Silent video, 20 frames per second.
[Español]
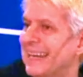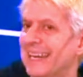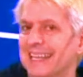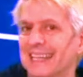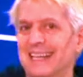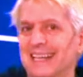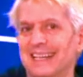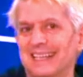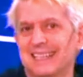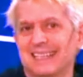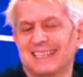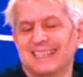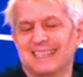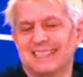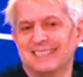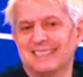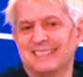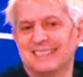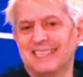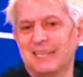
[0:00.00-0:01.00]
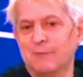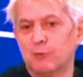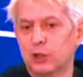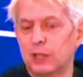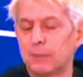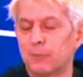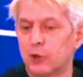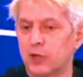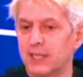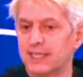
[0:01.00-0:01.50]
realidad, si vos
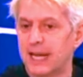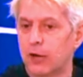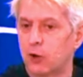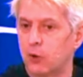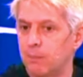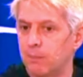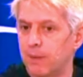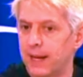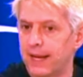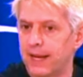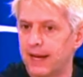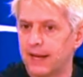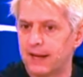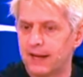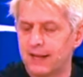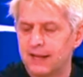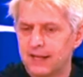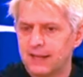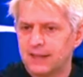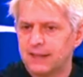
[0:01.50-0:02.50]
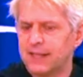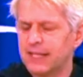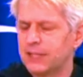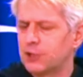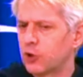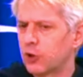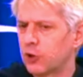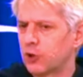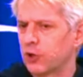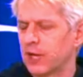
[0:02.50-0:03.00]
te pones a comparar, de
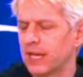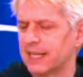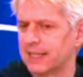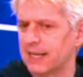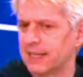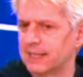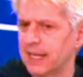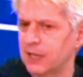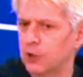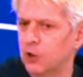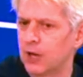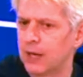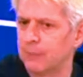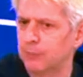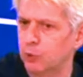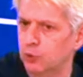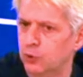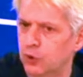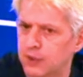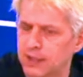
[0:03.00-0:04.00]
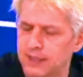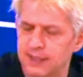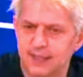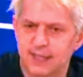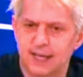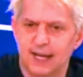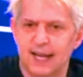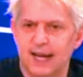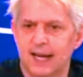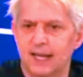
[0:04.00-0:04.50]
hecho creo que ayer salió Caputo a
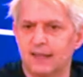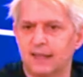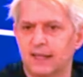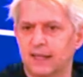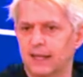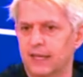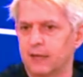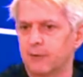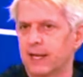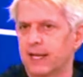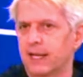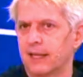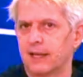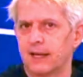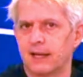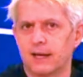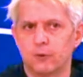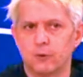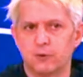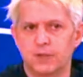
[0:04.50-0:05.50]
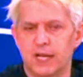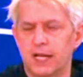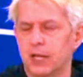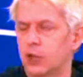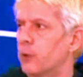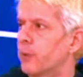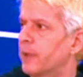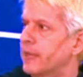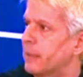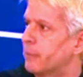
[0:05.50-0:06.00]
decir que iban a reducir el
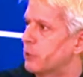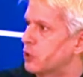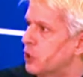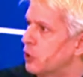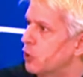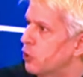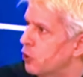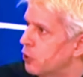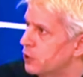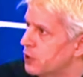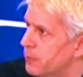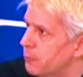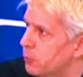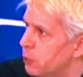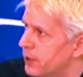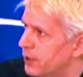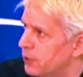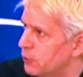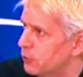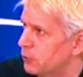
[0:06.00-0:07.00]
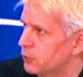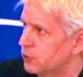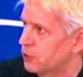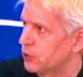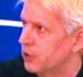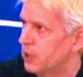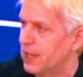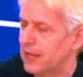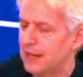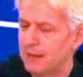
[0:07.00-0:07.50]
90% de los impuestos
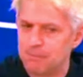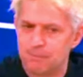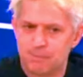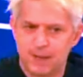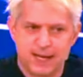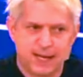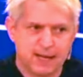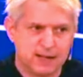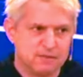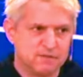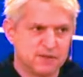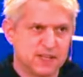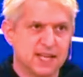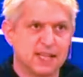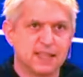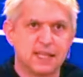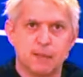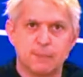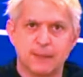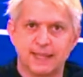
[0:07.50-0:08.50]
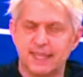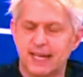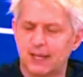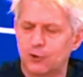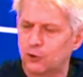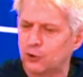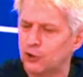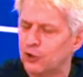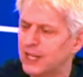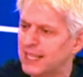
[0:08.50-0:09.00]
para el final del
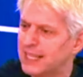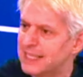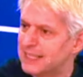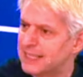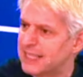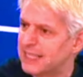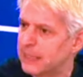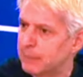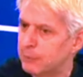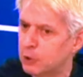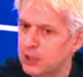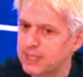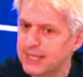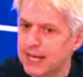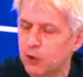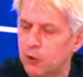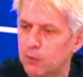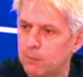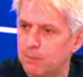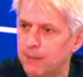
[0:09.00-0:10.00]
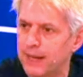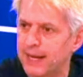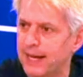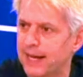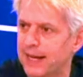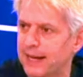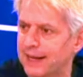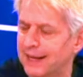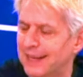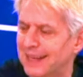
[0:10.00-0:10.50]
mandato, si te pones a
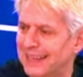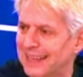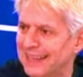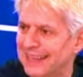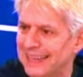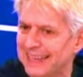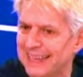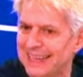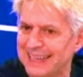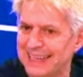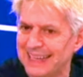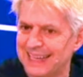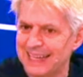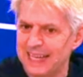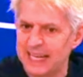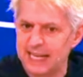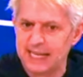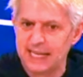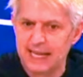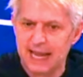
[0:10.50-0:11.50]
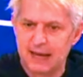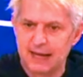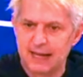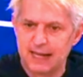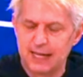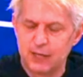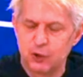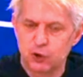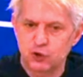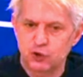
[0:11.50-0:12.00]
comparar eh,
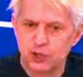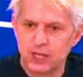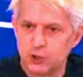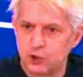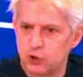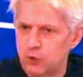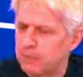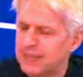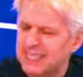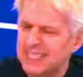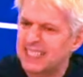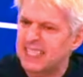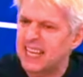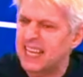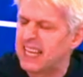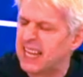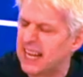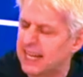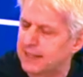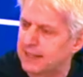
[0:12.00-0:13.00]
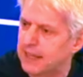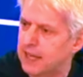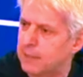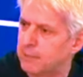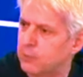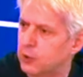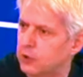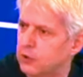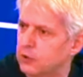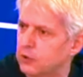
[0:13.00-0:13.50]
en, los hechos, más allá de la cantidad de
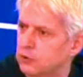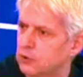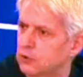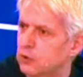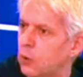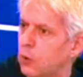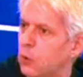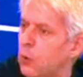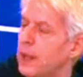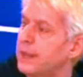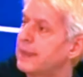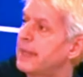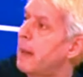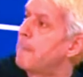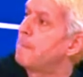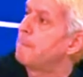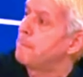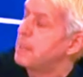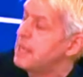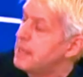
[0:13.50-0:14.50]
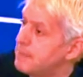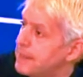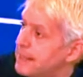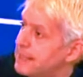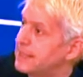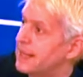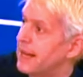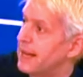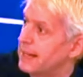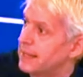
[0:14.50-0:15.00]
impuestos, ¿cuántas
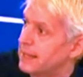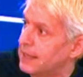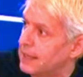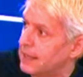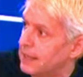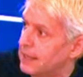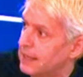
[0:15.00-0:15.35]
pymes hay